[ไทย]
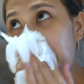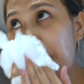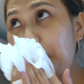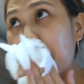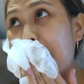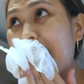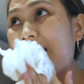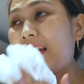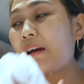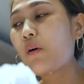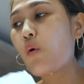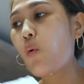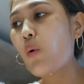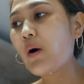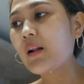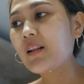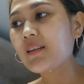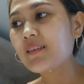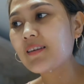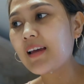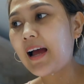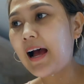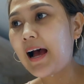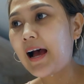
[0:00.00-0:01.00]
ไม่ควร
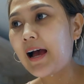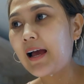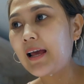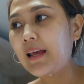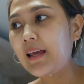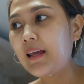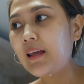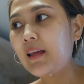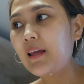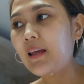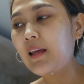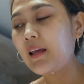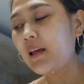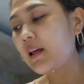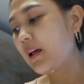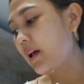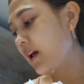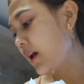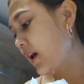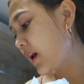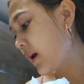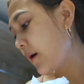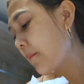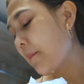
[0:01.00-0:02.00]
ใช้
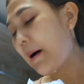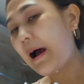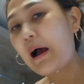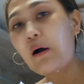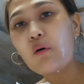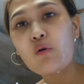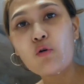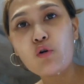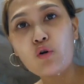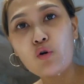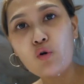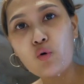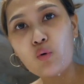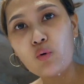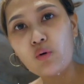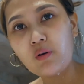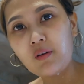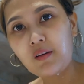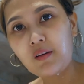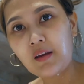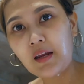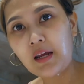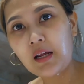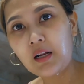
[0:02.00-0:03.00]
ผ้าขนหนู
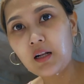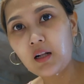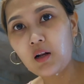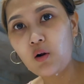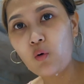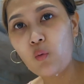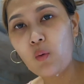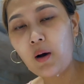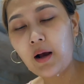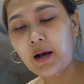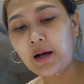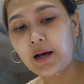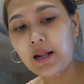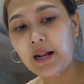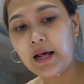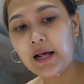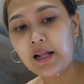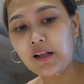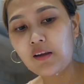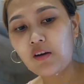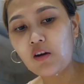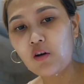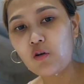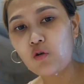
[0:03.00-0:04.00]
เช็ดหรือว่ากระดา
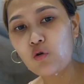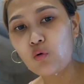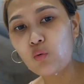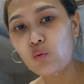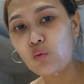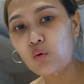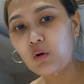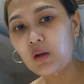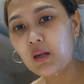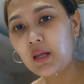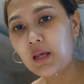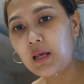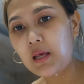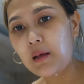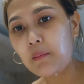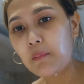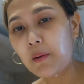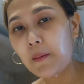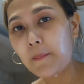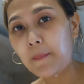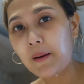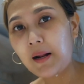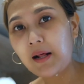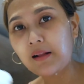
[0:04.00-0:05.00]
ษทิชชู่ที่
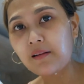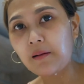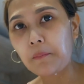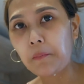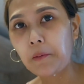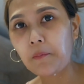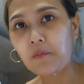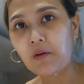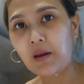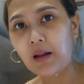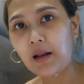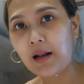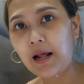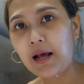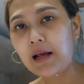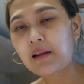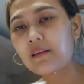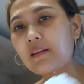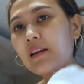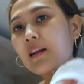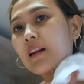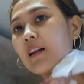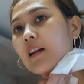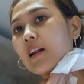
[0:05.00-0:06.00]
มันไม่ได้สำหรับเช็ดหน้า
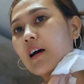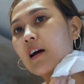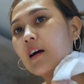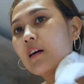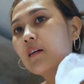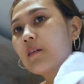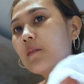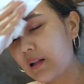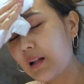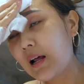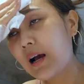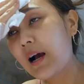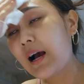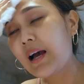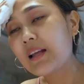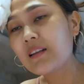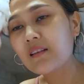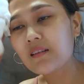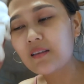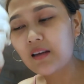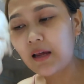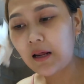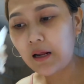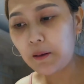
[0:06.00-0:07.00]
เช็ดนะถ้าใคร
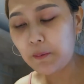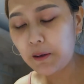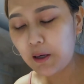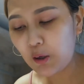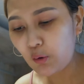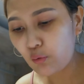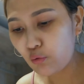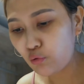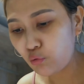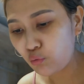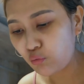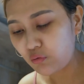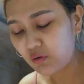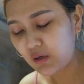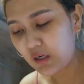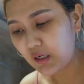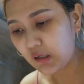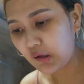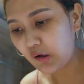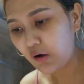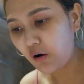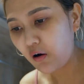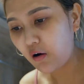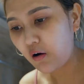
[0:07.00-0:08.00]
จะใช้ผ้าขนหนูเช็ด
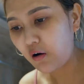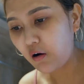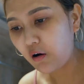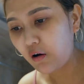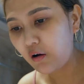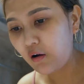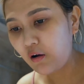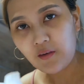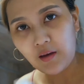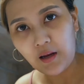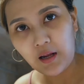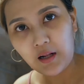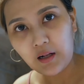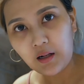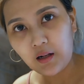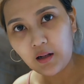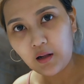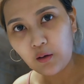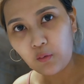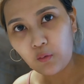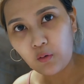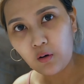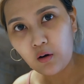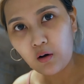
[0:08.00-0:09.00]
ก็เช็ด
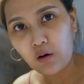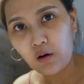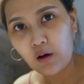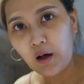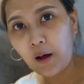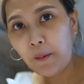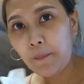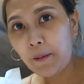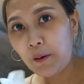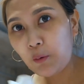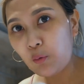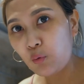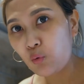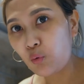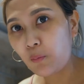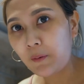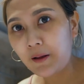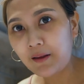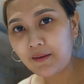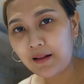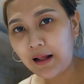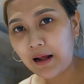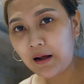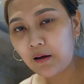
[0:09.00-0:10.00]
แล้วก็เอาผ้าขนหนูไป
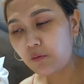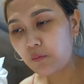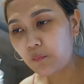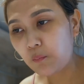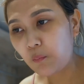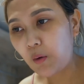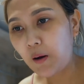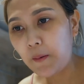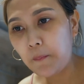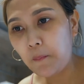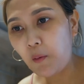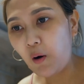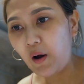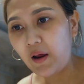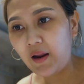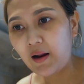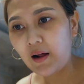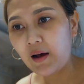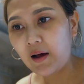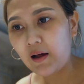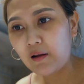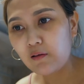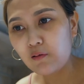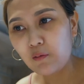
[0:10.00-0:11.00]
ซักบ่อยๆ
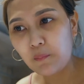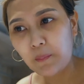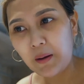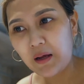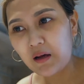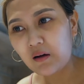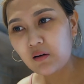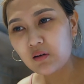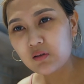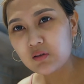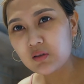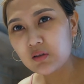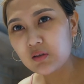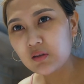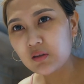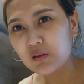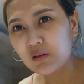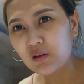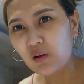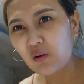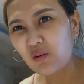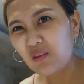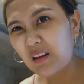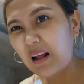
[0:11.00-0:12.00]
นะคะหรือไม่ก็คือ
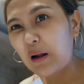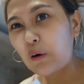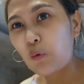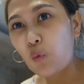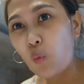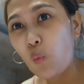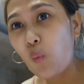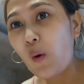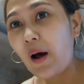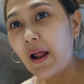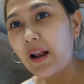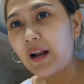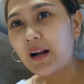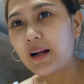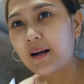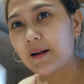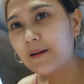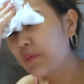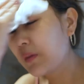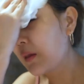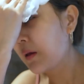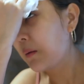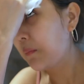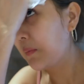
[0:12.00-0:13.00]
ต้องซักทุกวันอ่ะ
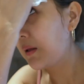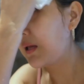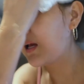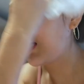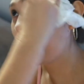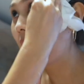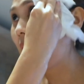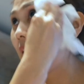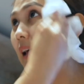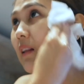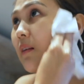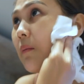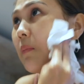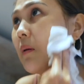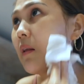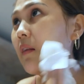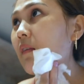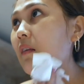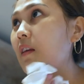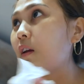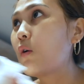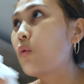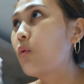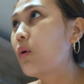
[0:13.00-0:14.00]
ไม่งั้นหน้าจะเป็น
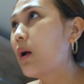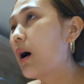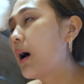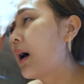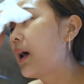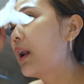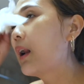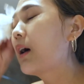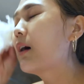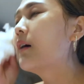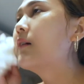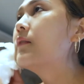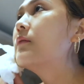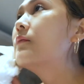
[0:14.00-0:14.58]
สิวได้นะ